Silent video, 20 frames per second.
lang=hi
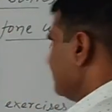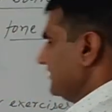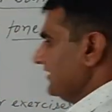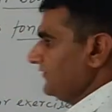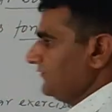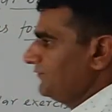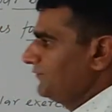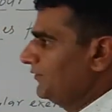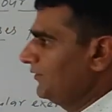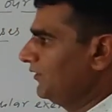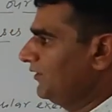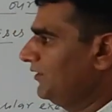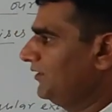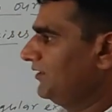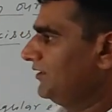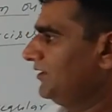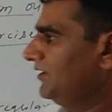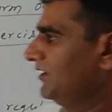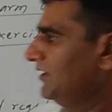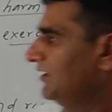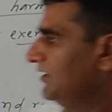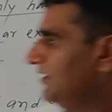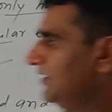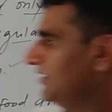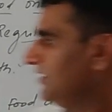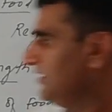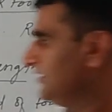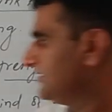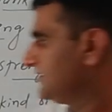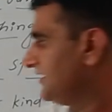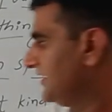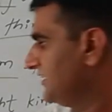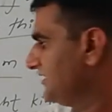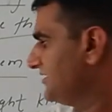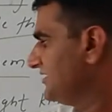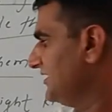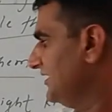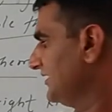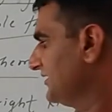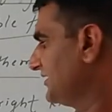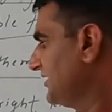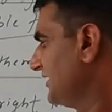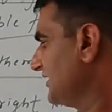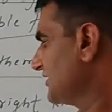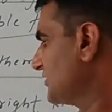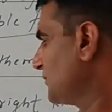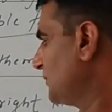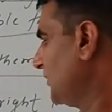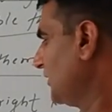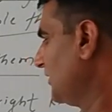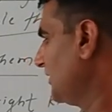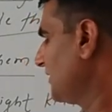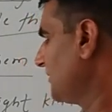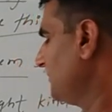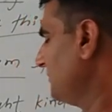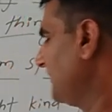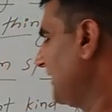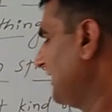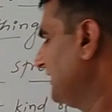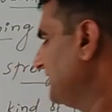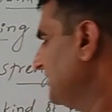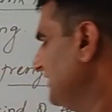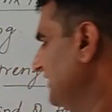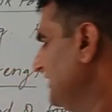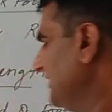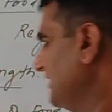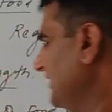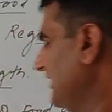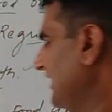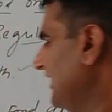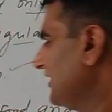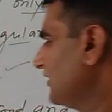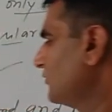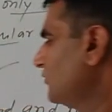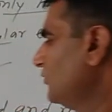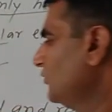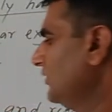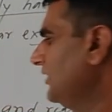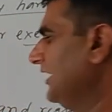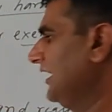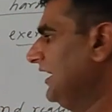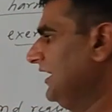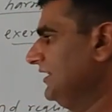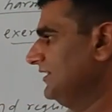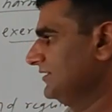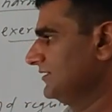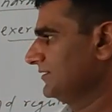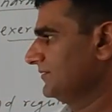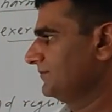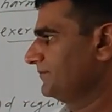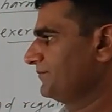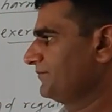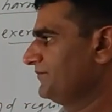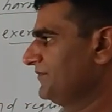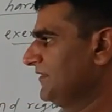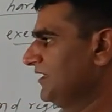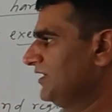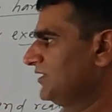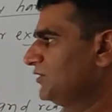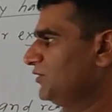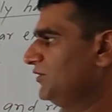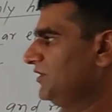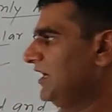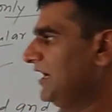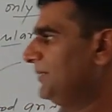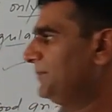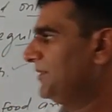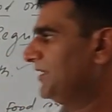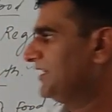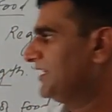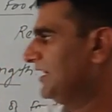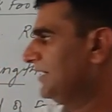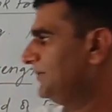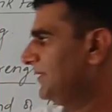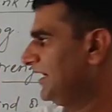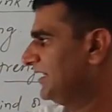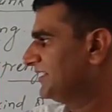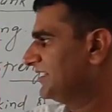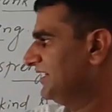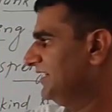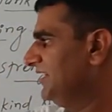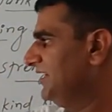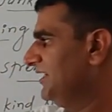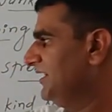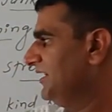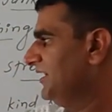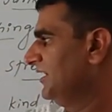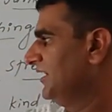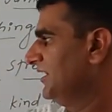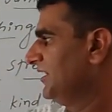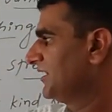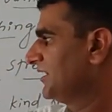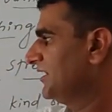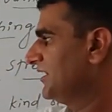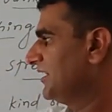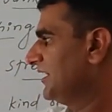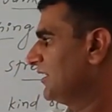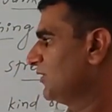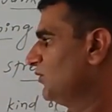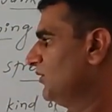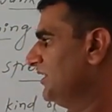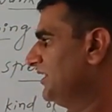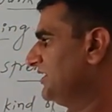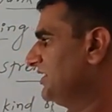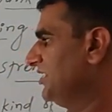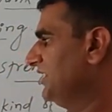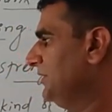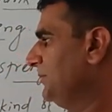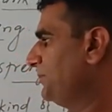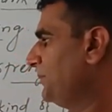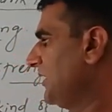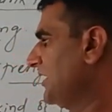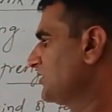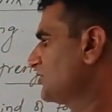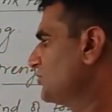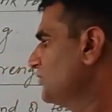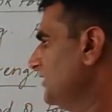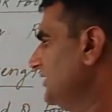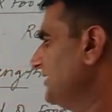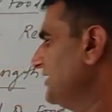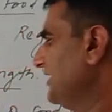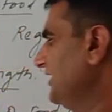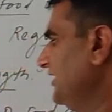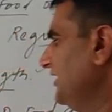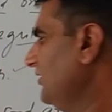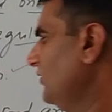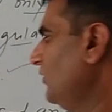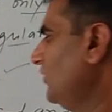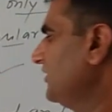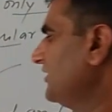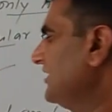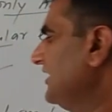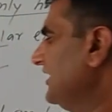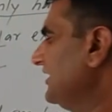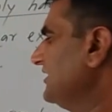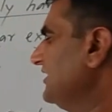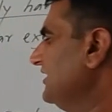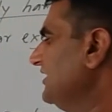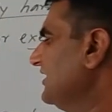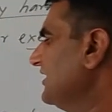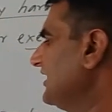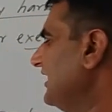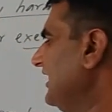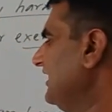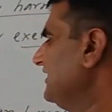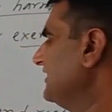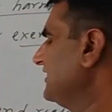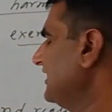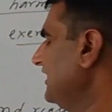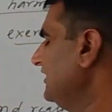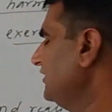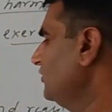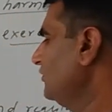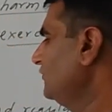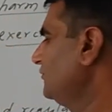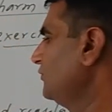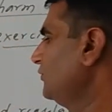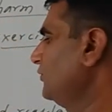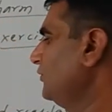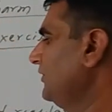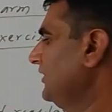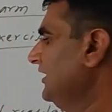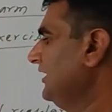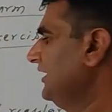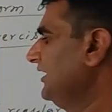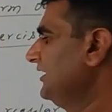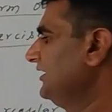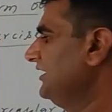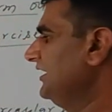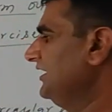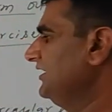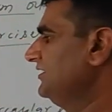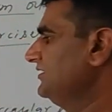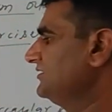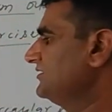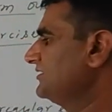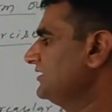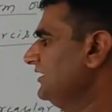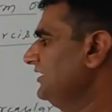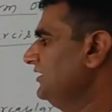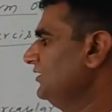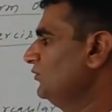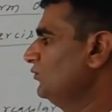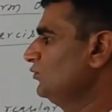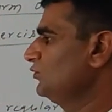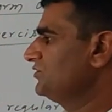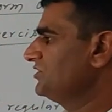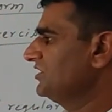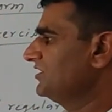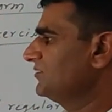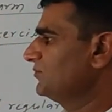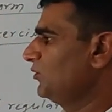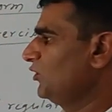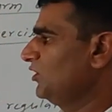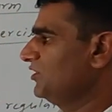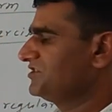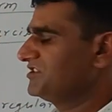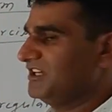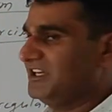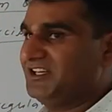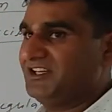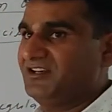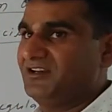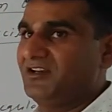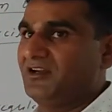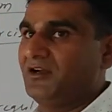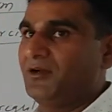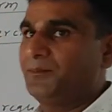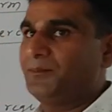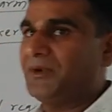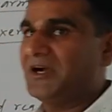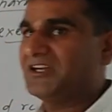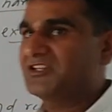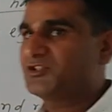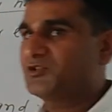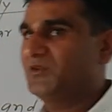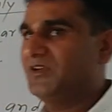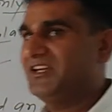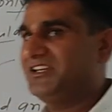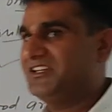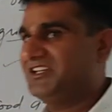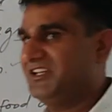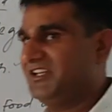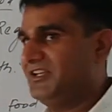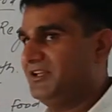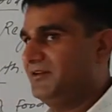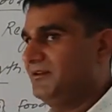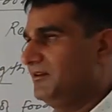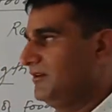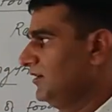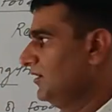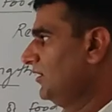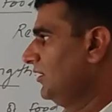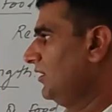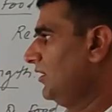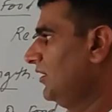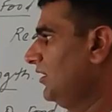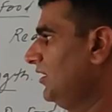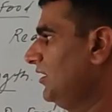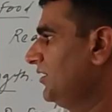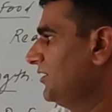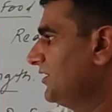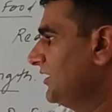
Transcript: द फॉर इसेंशियल थिंग्स फॉर मेंटेनिंग ए गुड हेल्थ तो यहाँ पर क्या बात कही कि रेगुलेटी पंक्चुअलिटी और टेकिंग राइट काइंड ऑफ फूड यानी सही उचित भोजन पंक्चुअलिटी और